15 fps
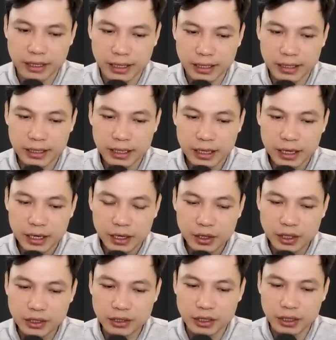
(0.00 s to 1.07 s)
Nghiến
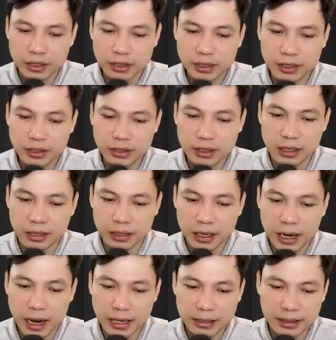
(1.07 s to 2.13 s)
chặt răng lại,
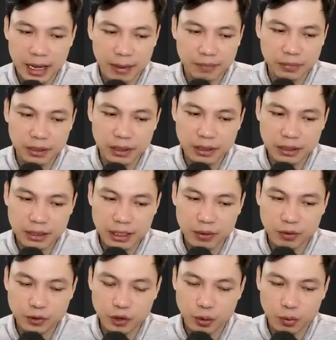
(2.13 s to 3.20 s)
Đại Lãn nói với ông
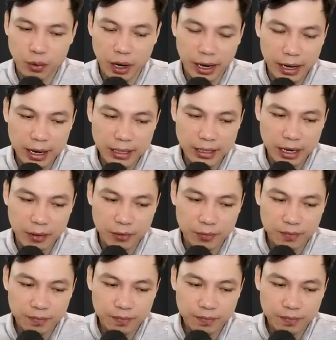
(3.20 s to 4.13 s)
thầy Đồng bằng một giọng